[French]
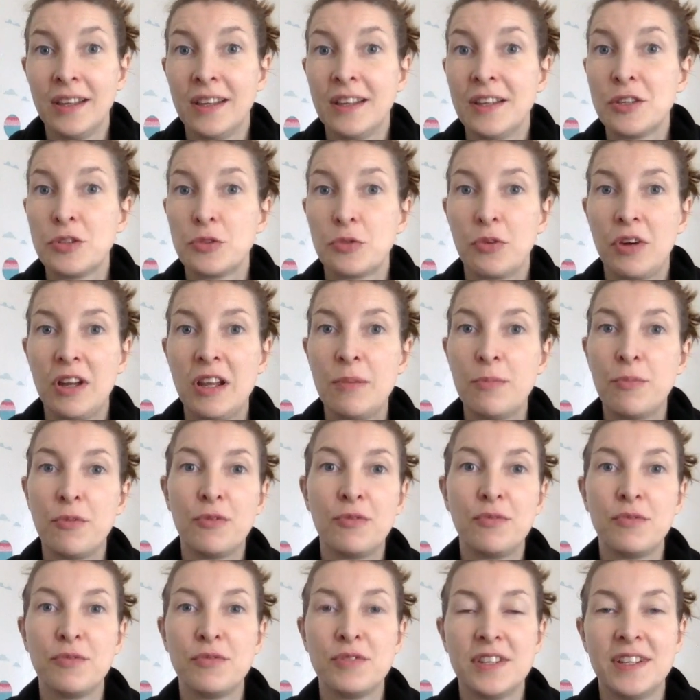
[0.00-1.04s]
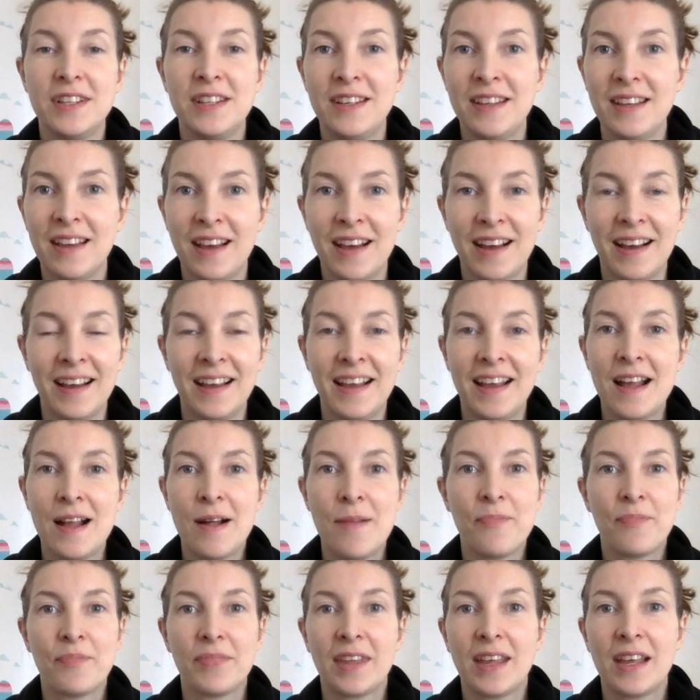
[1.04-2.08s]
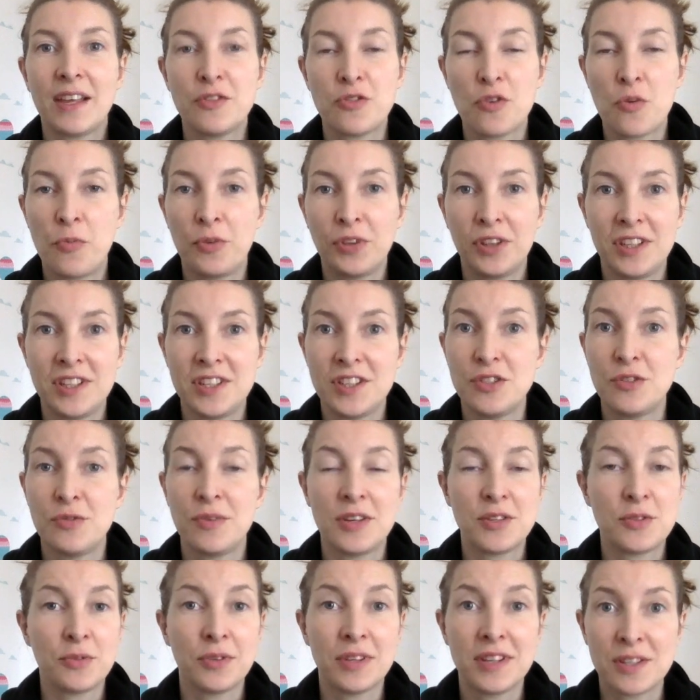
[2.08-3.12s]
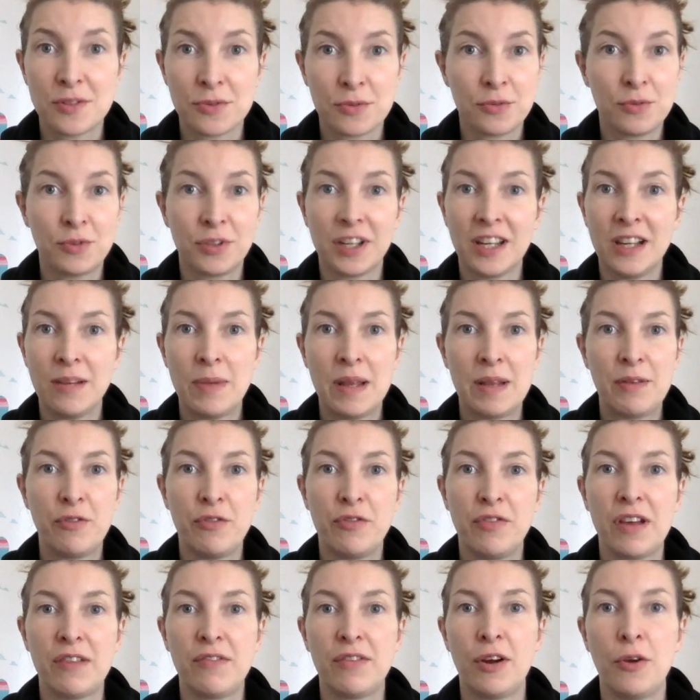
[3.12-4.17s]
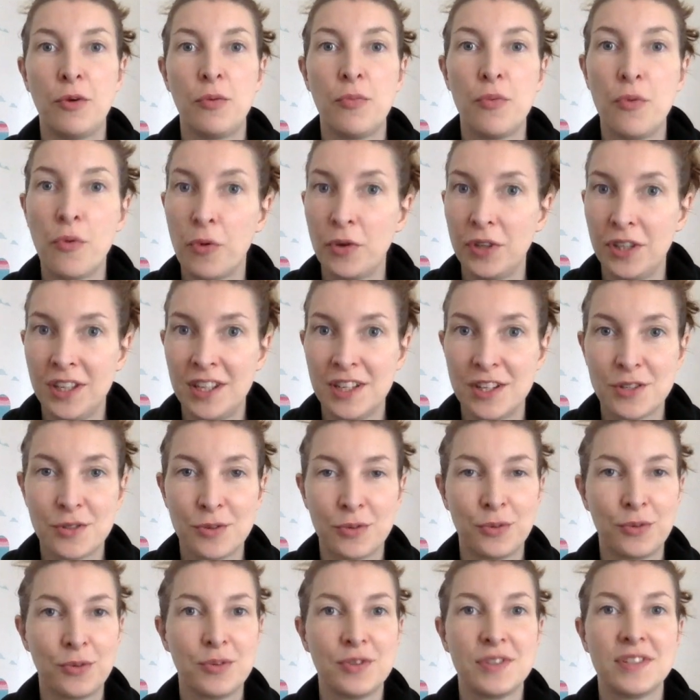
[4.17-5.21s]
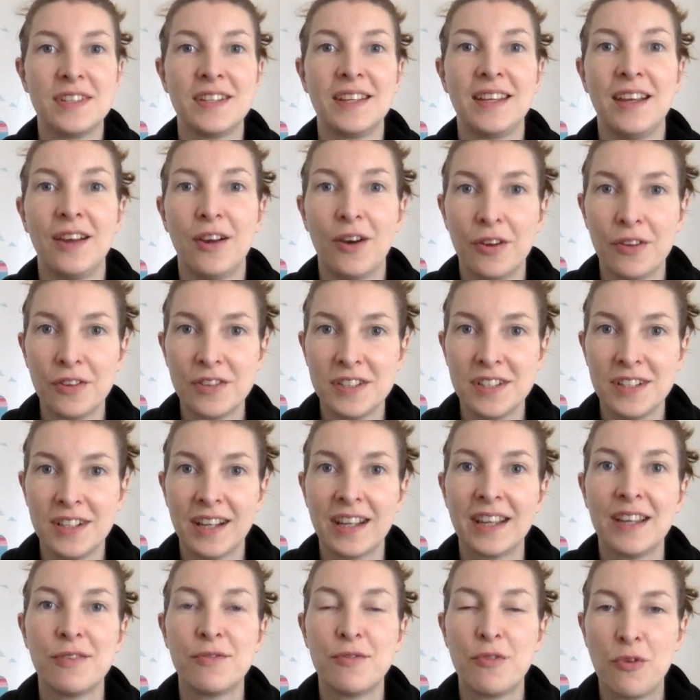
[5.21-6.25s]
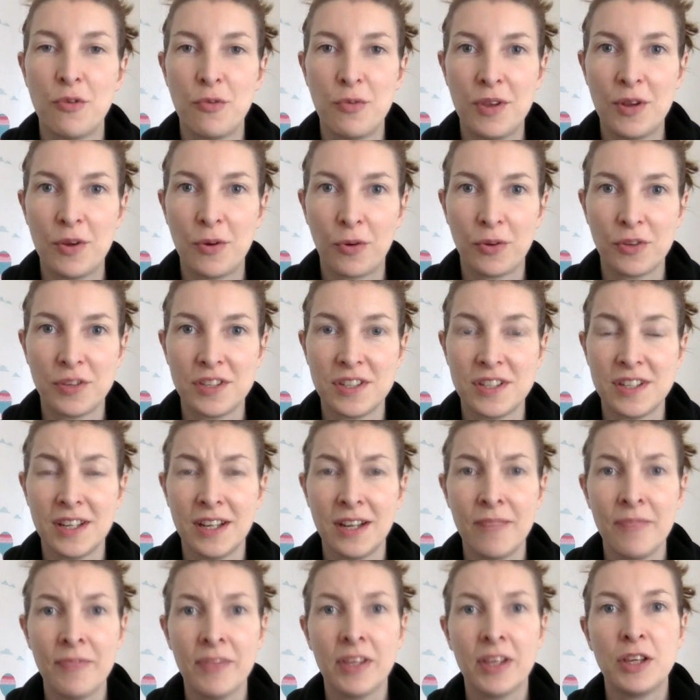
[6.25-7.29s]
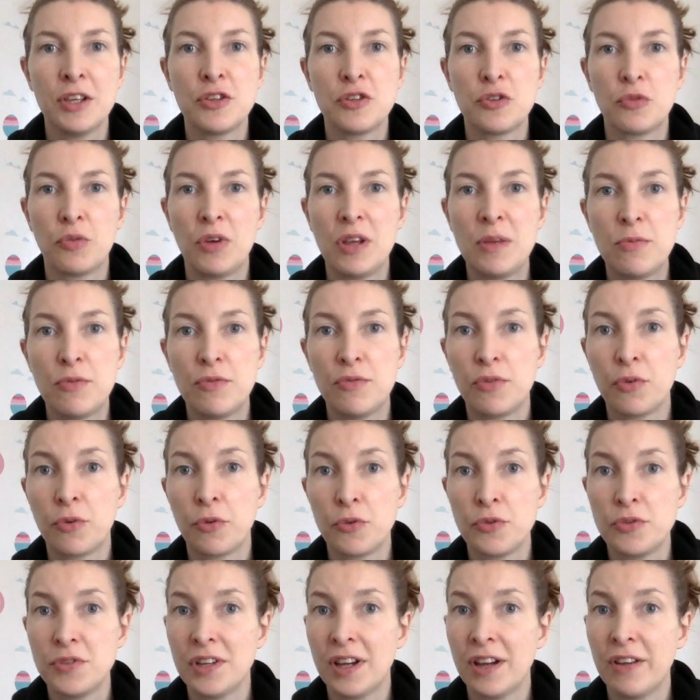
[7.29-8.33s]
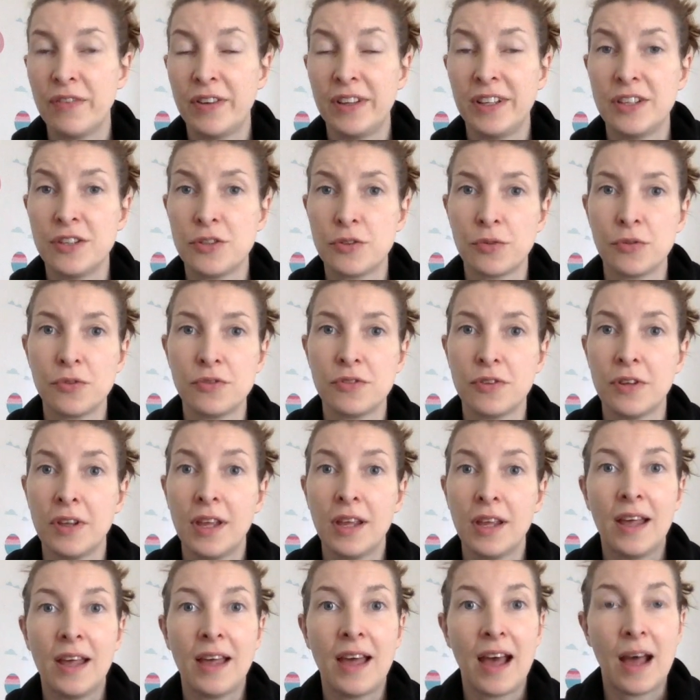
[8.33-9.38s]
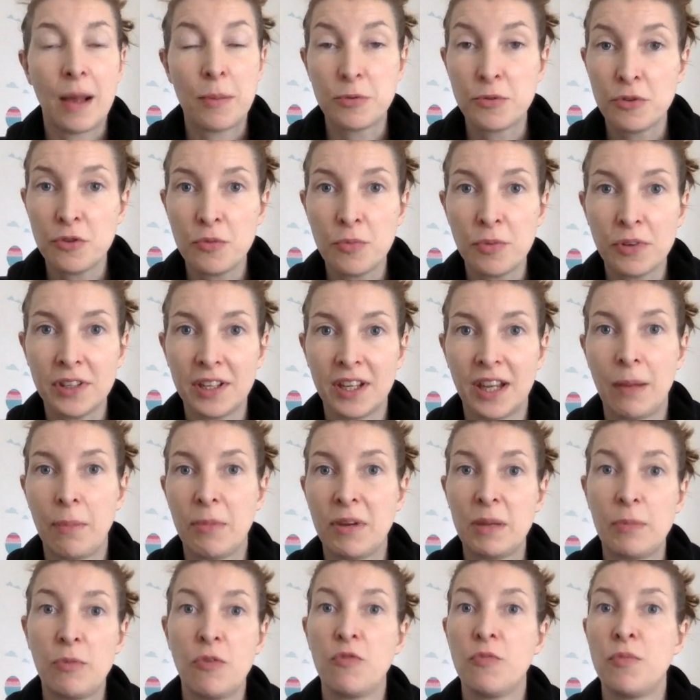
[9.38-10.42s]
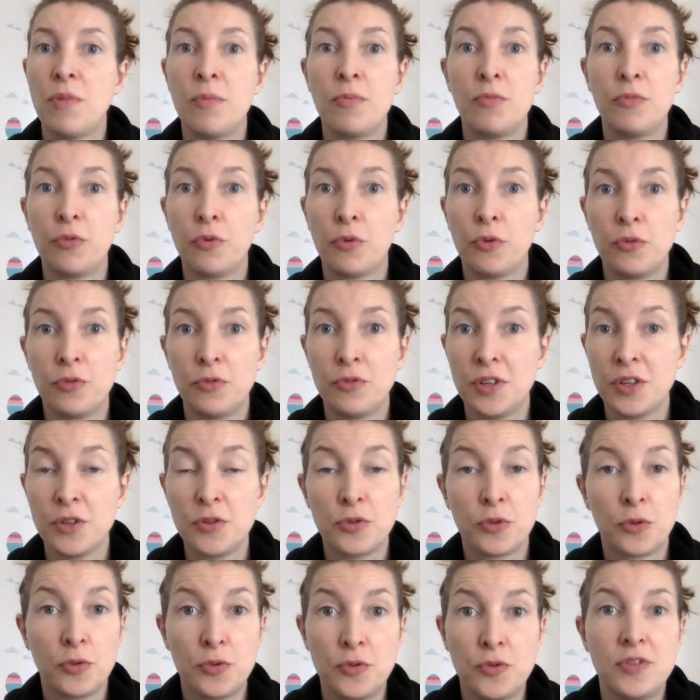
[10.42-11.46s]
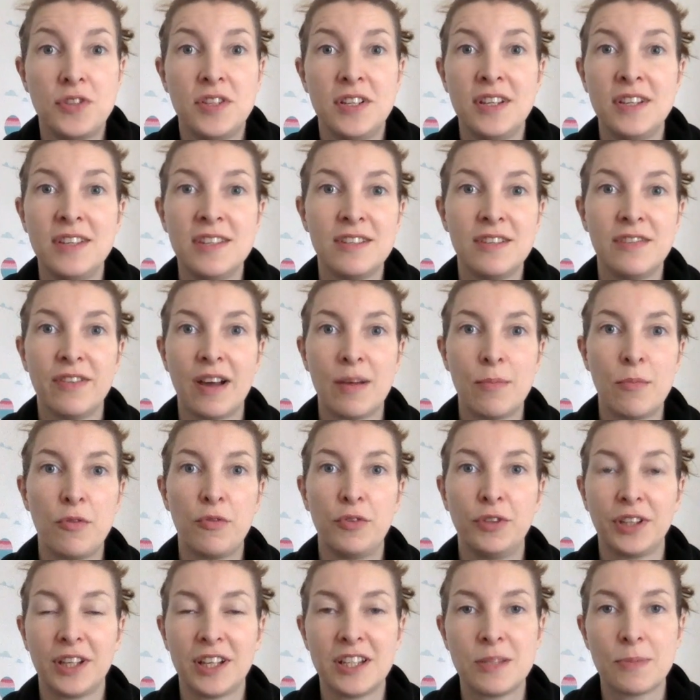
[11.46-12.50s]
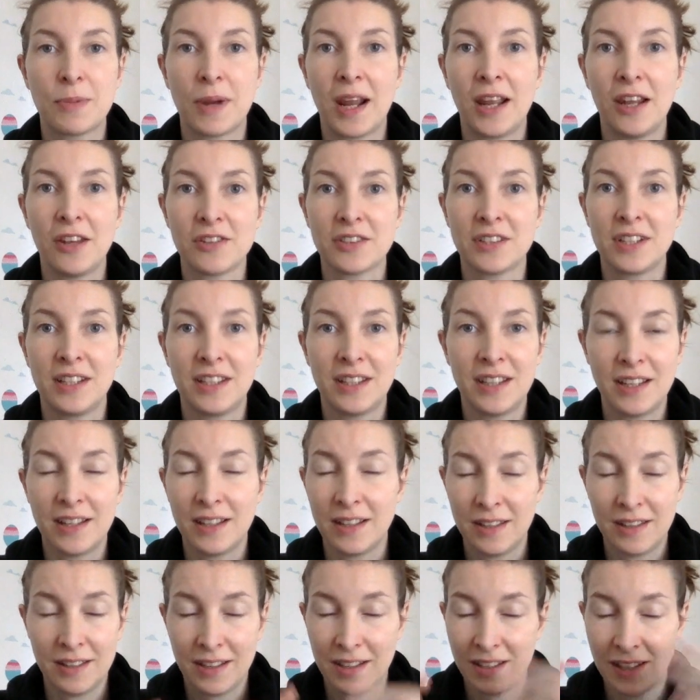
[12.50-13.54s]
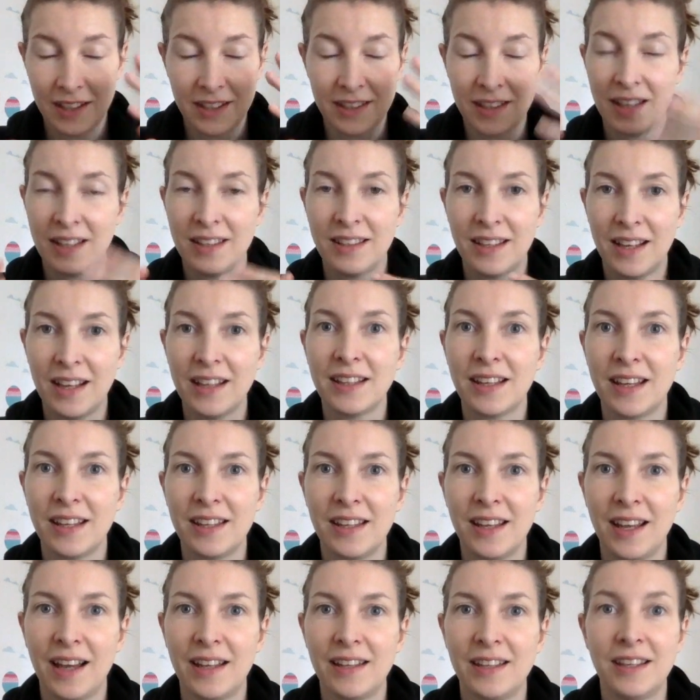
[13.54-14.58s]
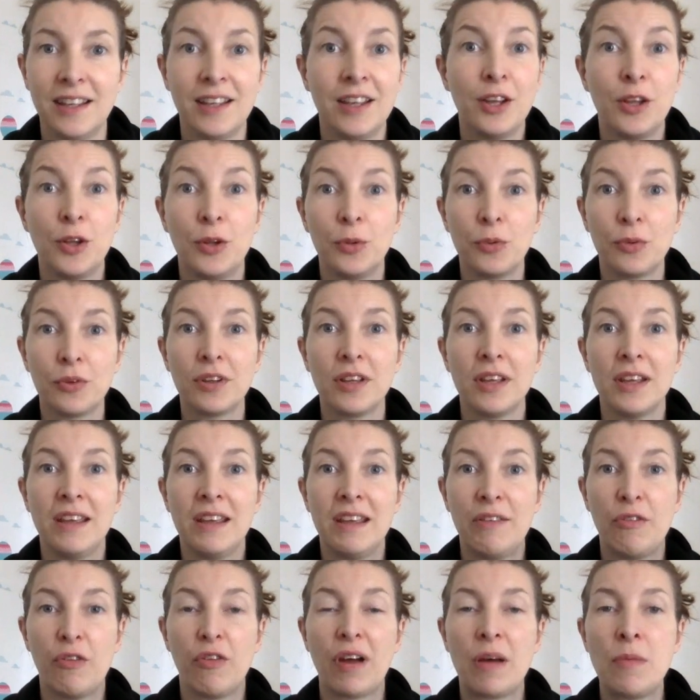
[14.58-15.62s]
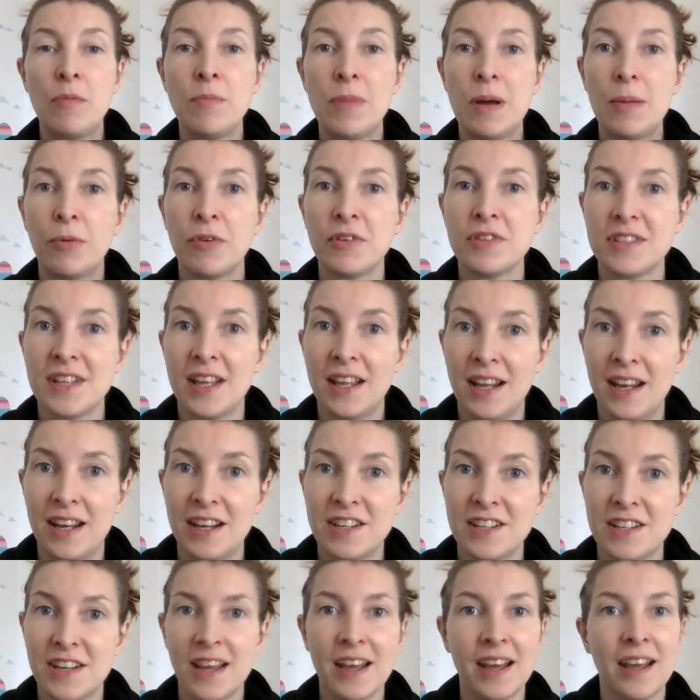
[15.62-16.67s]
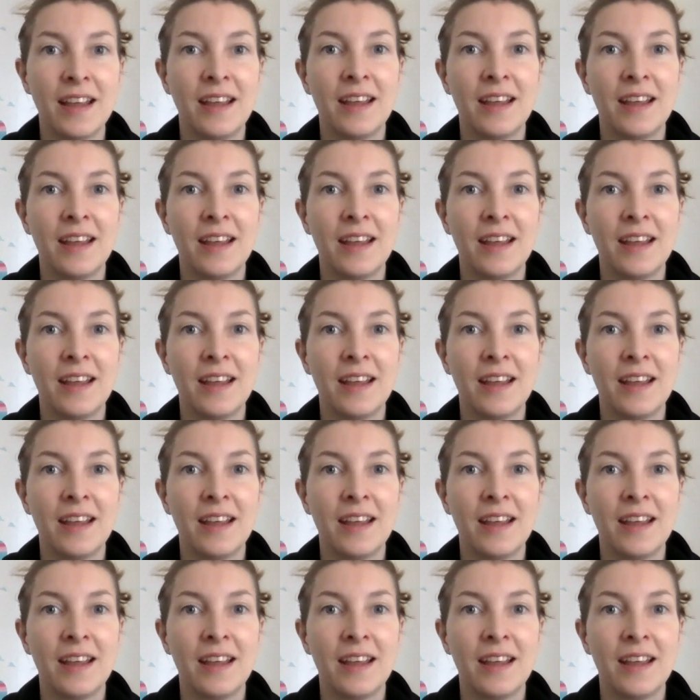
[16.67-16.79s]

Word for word: soit il peut vous aider à, à surmonter des situations qui sont horribles et vous faire voir le bon côté des choses et grandir, évoluer au quotidien, soit ils peuvent vous conduire à faire des choses absolument terribles qui peuvent même vous conduire jusqu'au suicide si vraiment votre esprit est dans un état, très très dégradé. Donc il ne faut vraiment pas prendre ça à la légère.